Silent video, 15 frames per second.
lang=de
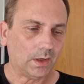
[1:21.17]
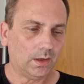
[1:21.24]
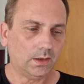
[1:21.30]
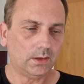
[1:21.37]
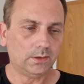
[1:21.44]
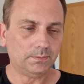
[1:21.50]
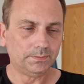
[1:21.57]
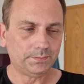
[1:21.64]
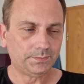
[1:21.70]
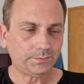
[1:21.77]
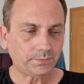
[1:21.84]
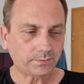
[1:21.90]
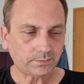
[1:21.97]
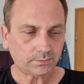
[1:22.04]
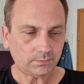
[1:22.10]

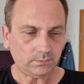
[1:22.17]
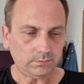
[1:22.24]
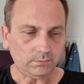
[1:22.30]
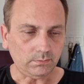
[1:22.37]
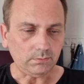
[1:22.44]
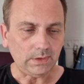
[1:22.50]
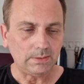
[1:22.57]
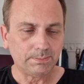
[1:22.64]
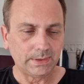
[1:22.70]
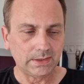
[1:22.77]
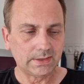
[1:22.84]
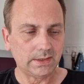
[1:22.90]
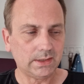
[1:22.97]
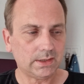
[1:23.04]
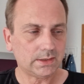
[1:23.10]
Ähm,
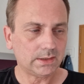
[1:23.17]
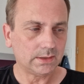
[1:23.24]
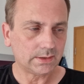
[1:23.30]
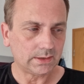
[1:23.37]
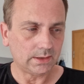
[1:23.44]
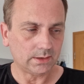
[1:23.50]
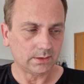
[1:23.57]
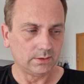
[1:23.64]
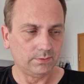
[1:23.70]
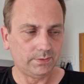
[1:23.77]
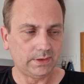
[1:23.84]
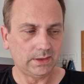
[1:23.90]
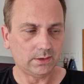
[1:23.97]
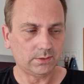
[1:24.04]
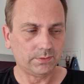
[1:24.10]
PCR-Test hat einen
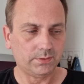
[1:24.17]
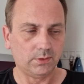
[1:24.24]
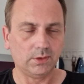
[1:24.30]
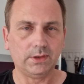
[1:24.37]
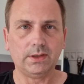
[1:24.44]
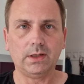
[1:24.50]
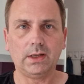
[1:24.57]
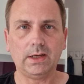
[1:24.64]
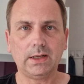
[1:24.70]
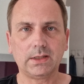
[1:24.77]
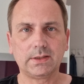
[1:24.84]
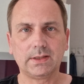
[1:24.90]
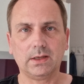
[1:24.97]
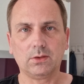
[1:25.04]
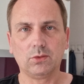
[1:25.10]
Wert von
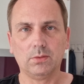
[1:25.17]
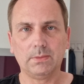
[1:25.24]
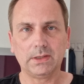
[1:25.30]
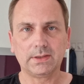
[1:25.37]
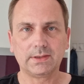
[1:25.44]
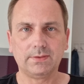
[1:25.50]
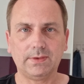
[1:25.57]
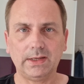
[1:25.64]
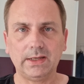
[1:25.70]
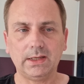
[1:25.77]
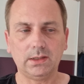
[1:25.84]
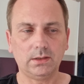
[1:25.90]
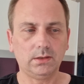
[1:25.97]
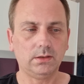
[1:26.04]
18,2